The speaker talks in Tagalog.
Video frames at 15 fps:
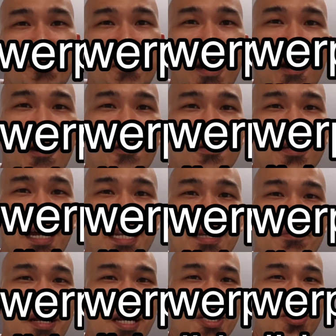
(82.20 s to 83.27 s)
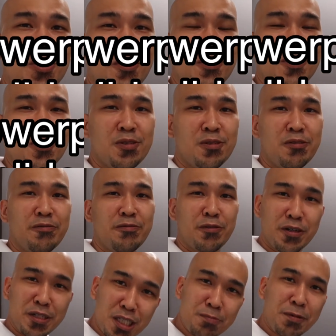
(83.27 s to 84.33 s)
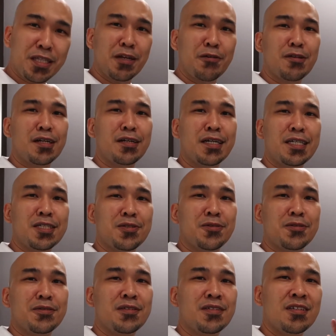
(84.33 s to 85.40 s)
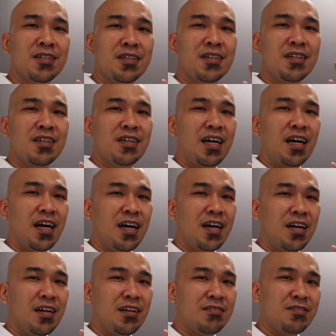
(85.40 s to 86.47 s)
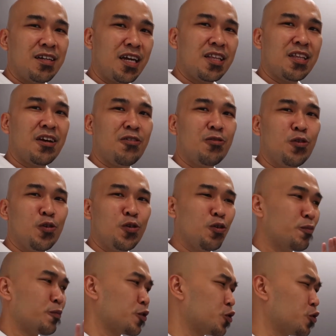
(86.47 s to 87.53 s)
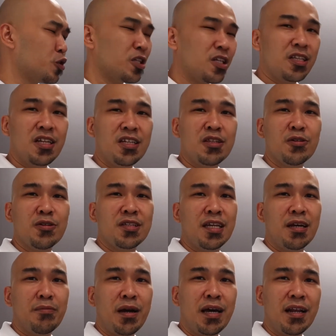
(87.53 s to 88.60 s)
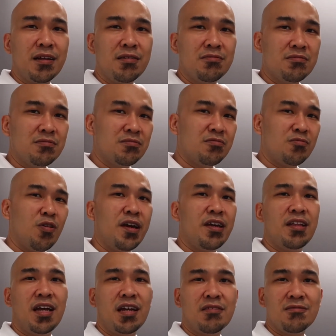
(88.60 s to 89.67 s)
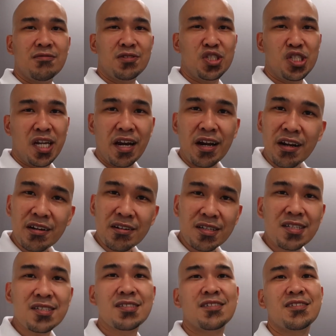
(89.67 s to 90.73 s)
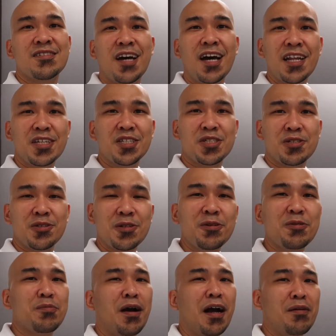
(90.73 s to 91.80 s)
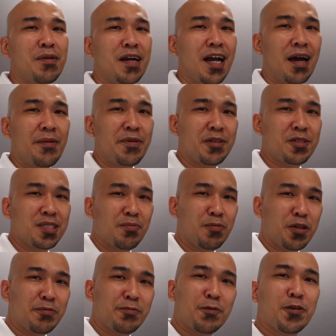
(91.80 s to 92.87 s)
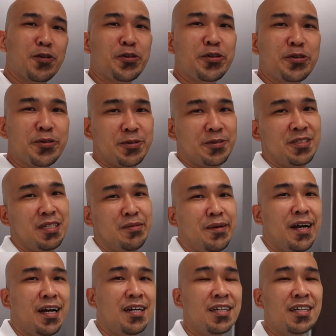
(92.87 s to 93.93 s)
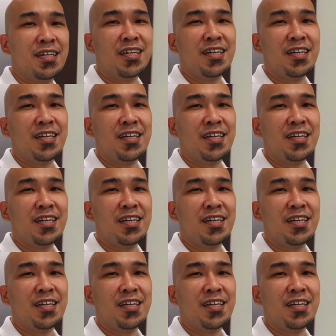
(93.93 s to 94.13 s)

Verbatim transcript: about calibration. So, for this particular reason, uh, nakita ko yung opportunity din doon na parang why not share this knowledge to you? Bak magamit nyo sa portfolio nyo, di ba?